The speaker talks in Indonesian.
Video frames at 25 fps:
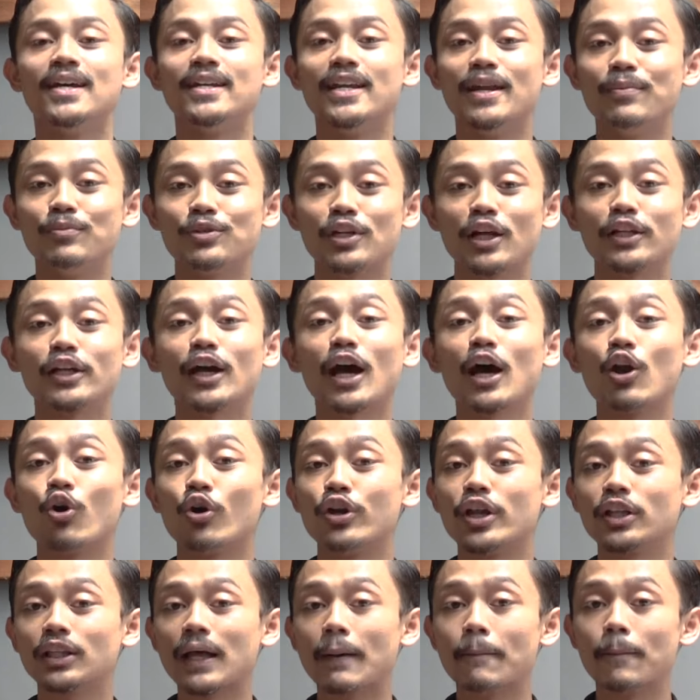Dan misalnya kalau
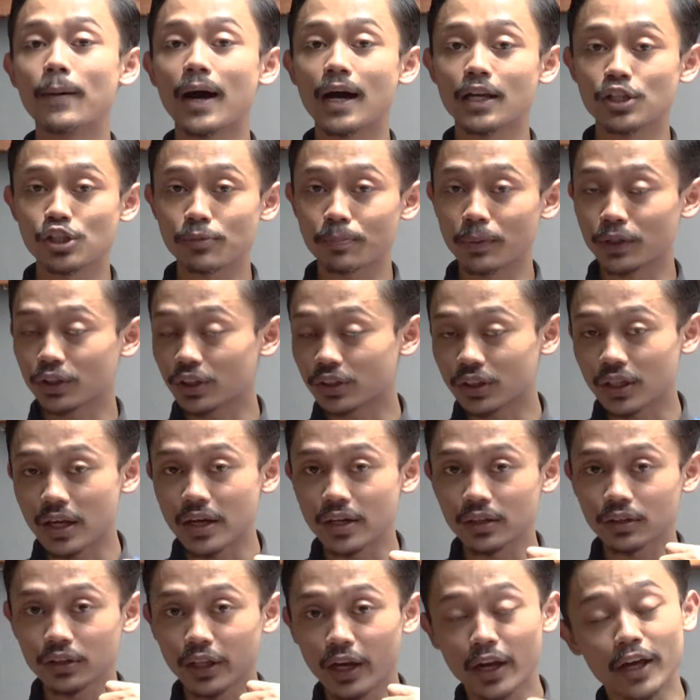ada tambahan seperti
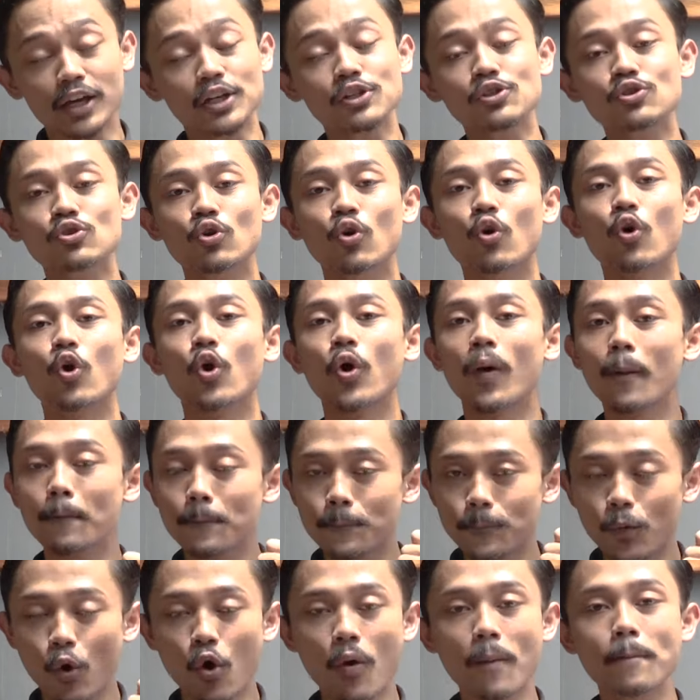tadi
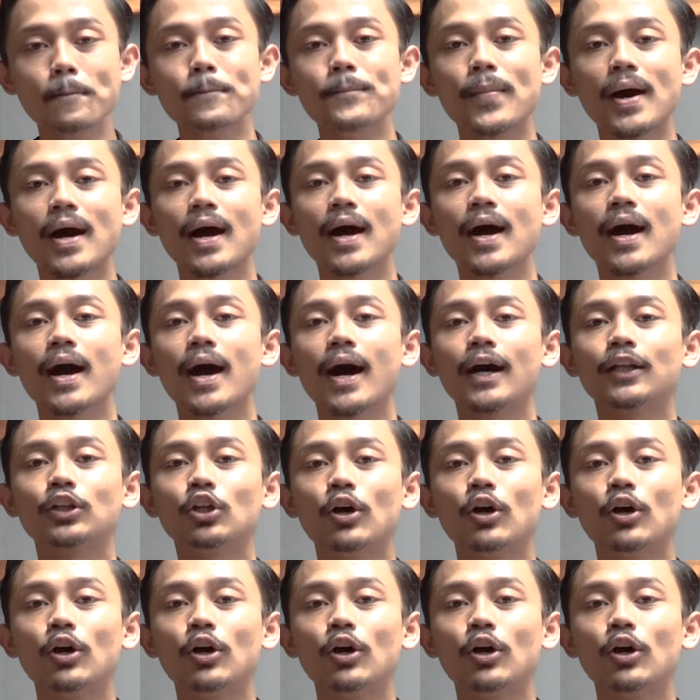teleskop, pompa,